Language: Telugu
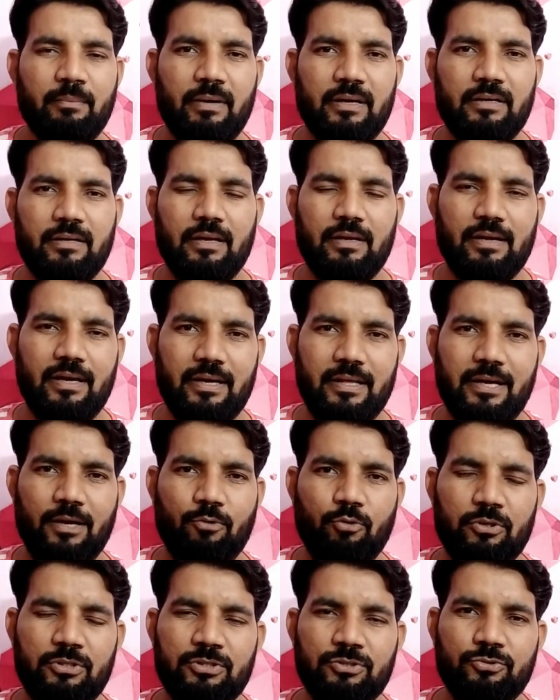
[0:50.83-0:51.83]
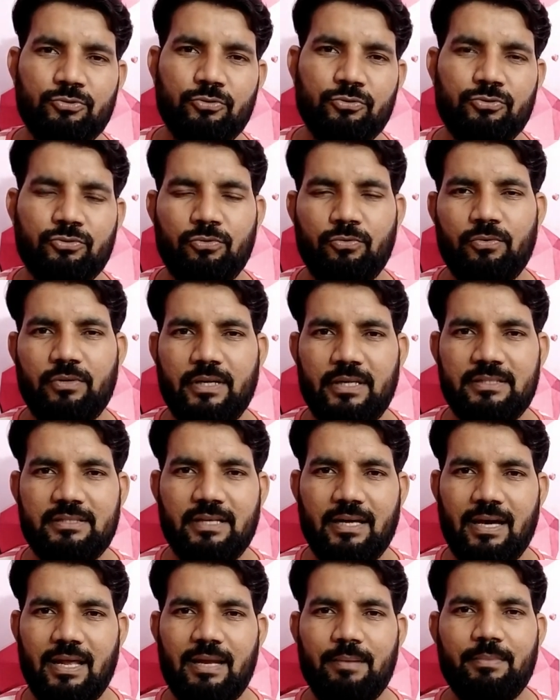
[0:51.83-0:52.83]
బట్ నన్ను అడిగే క్వశ్చన్స్ చూస్తూ ఉంటే
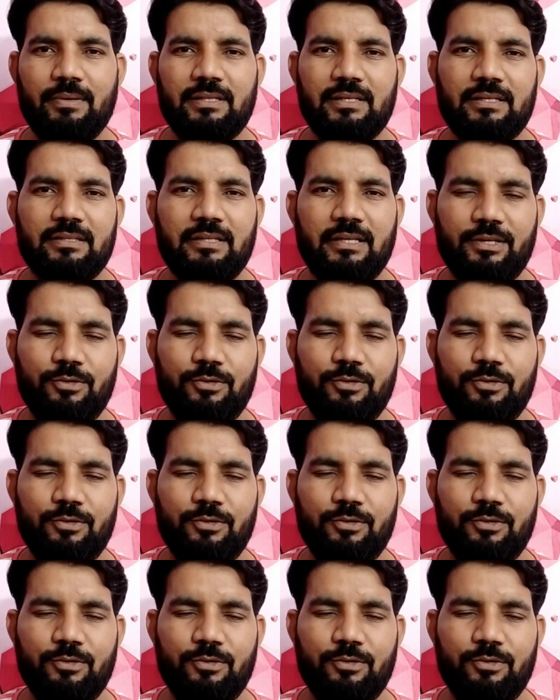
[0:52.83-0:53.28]
చాలామందికి